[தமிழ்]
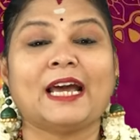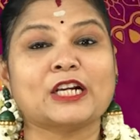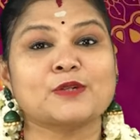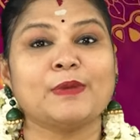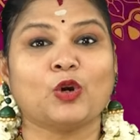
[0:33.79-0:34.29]

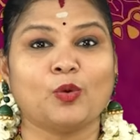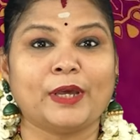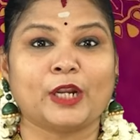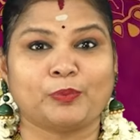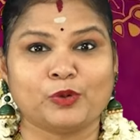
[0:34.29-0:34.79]
லக்ஷ்மி
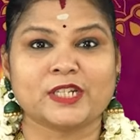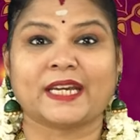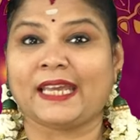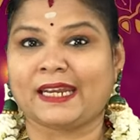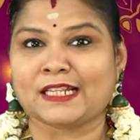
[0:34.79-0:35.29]
குபேரர்
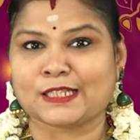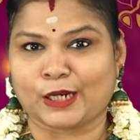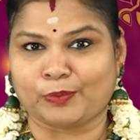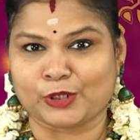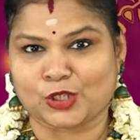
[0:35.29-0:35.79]
பூஜைக்கு என்ன
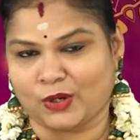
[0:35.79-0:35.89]
சிறப்புன்னு